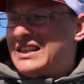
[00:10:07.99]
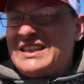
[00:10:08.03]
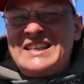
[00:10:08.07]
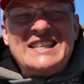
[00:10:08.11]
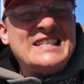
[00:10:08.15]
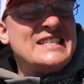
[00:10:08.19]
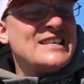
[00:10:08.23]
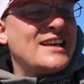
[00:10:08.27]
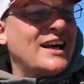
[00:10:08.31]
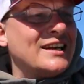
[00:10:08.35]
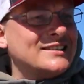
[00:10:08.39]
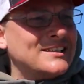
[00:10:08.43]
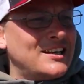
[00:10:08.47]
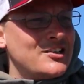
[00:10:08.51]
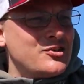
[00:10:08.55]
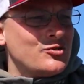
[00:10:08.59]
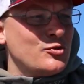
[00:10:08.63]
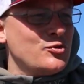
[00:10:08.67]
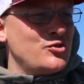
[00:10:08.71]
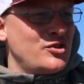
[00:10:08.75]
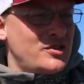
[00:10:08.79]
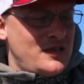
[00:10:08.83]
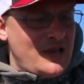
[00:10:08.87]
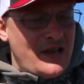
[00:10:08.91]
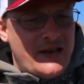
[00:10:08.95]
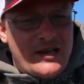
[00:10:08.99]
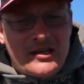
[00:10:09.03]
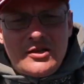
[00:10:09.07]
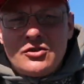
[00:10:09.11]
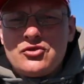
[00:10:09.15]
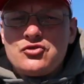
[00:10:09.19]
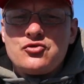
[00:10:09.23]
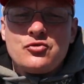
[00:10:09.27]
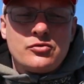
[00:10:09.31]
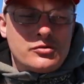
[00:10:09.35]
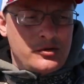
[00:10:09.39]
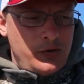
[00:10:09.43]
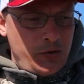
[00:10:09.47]
Не сказать, что сейчас
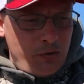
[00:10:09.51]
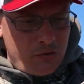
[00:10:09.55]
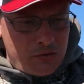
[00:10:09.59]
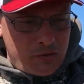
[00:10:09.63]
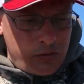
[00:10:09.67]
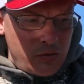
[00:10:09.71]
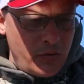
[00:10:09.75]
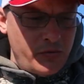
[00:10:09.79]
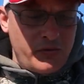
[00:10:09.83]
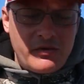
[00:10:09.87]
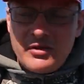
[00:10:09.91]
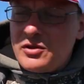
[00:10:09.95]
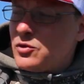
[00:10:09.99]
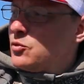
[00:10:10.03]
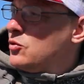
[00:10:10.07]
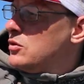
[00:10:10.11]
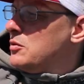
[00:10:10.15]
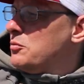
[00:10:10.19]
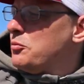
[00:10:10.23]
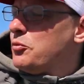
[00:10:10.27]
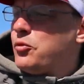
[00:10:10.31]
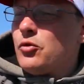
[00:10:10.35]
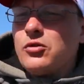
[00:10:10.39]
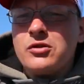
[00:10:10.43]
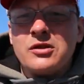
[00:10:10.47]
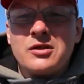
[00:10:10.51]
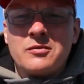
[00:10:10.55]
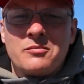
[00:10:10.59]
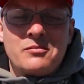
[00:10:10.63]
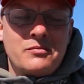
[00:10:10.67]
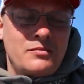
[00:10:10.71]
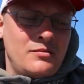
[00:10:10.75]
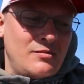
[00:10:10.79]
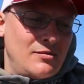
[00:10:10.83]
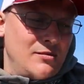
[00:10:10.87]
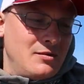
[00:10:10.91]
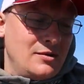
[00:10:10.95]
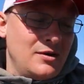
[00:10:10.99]
какие-то жесткие условия, но и
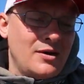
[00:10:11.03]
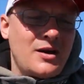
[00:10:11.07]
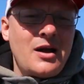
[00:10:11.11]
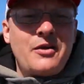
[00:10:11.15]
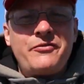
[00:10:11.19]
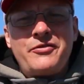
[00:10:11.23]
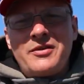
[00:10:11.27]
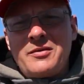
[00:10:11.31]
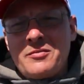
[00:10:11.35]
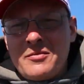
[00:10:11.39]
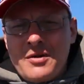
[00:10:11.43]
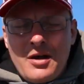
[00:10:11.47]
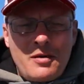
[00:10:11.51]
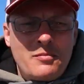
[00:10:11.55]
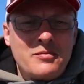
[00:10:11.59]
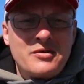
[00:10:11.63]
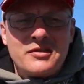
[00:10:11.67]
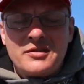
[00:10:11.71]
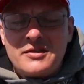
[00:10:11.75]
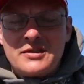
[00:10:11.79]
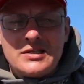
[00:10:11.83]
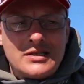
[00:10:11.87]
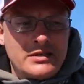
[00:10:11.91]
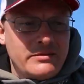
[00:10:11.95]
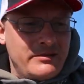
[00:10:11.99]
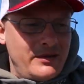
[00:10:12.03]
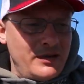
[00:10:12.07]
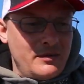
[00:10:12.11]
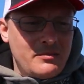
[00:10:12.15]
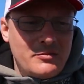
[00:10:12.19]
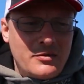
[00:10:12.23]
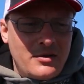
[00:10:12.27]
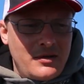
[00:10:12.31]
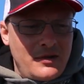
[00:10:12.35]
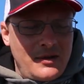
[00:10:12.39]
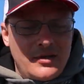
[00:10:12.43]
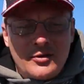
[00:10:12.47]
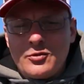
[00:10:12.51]
полным кафелем, как мы это
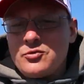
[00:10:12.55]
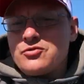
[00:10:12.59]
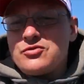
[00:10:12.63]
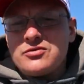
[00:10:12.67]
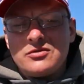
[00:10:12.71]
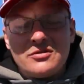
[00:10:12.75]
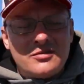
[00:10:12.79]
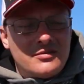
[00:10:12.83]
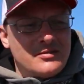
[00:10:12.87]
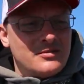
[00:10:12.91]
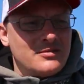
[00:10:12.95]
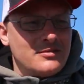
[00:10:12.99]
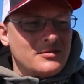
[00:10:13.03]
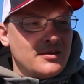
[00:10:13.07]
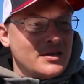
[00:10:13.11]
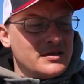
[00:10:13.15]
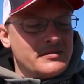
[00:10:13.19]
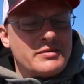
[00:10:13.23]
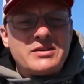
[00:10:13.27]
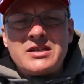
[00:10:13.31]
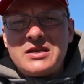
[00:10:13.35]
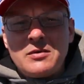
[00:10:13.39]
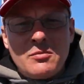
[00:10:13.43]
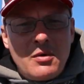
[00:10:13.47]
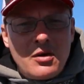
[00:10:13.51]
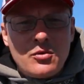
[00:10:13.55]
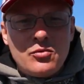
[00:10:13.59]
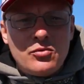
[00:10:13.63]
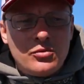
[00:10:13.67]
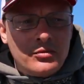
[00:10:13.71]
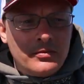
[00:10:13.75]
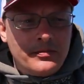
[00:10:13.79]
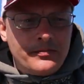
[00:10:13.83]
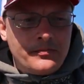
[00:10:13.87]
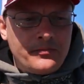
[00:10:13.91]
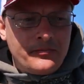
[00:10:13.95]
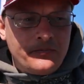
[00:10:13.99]
называем, я тоже назвать не могу.